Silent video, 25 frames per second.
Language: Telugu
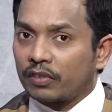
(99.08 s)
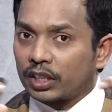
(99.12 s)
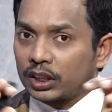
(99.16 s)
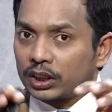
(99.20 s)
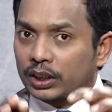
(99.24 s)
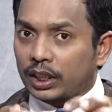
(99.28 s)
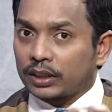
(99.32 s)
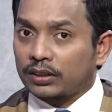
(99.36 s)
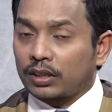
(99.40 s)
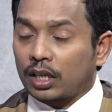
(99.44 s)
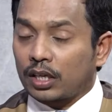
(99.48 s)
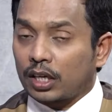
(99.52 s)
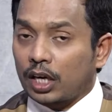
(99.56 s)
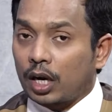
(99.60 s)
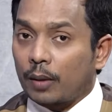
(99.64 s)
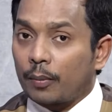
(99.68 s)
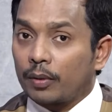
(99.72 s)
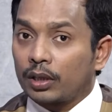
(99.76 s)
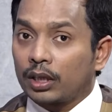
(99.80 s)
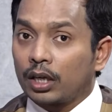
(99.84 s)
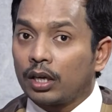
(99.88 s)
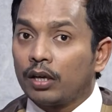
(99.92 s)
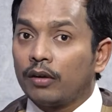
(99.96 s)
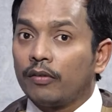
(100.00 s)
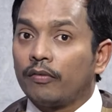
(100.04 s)
ఇన్వెస్ట్ చేస్తారు
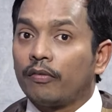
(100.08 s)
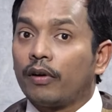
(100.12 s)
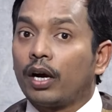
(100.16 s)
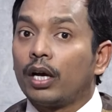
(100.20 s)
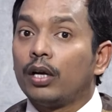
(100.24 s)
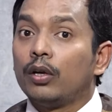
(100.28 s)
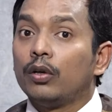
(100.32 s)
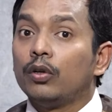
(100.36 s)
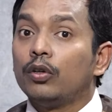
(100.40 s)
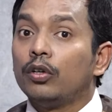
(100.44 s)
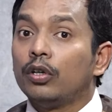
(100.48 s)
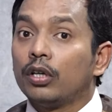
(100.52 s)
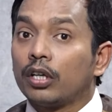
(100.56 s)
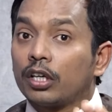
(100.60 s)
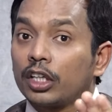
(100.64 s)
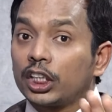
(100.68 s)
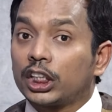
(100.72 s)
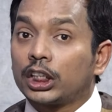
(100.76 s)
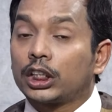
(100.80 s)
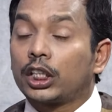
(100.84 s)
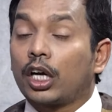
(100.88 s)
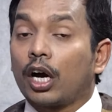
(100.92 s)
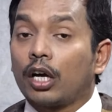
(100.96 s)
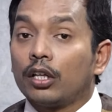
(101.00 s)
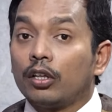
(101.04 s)
కాబట్టి వాళ్ళు
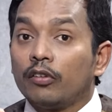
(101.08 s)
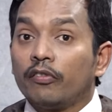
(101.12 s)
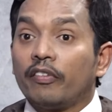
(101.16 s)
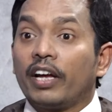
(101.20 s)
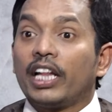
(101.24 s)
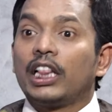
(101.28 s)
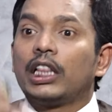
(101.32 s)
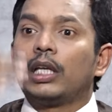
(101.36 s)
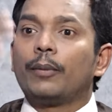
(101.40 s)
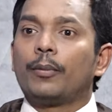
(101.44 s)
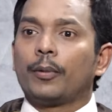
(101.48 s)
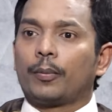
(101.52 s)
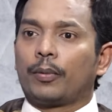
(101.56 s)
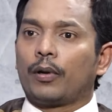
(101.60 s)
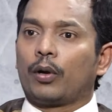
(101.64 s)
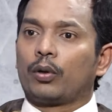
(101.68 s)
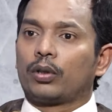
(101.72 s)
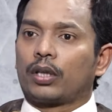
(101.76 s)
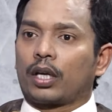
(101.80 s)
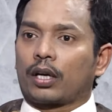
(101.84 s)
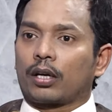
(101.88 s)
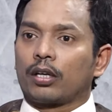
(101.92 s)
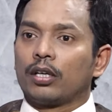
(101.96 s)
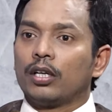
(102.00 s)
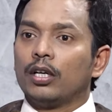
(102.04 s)
రిచ్ కాదు వెల్దీ పీపుల్
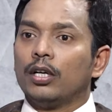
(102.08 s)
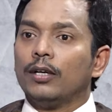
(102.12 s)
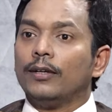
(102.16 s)
అవుతారు